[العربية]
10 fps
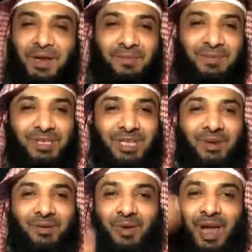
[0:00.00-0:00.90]
النبي صلى الله
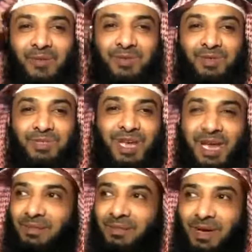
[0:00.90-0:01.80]
عليه وسلم يقول أفشوا
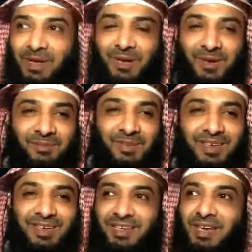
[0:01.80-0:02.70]
السلام بينكم
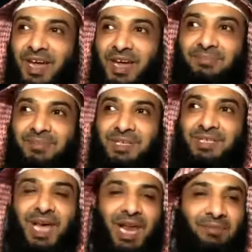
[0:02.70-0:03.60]
نعم
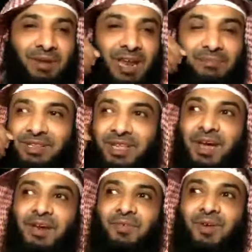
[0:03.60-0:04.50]
سلم على من
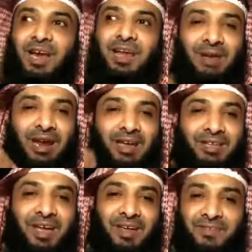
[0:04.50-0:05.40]
تعرف وعلى من لا
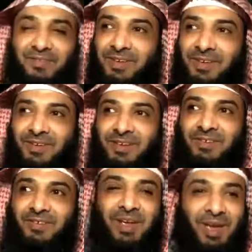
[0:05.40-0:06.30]
تعرف
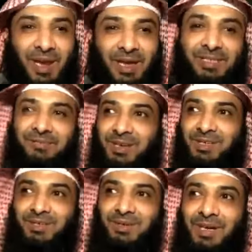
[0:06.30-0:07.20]
فيلا يا جماعة
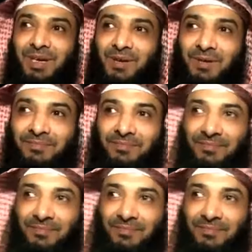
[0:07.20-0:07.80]
شدوا حيلكم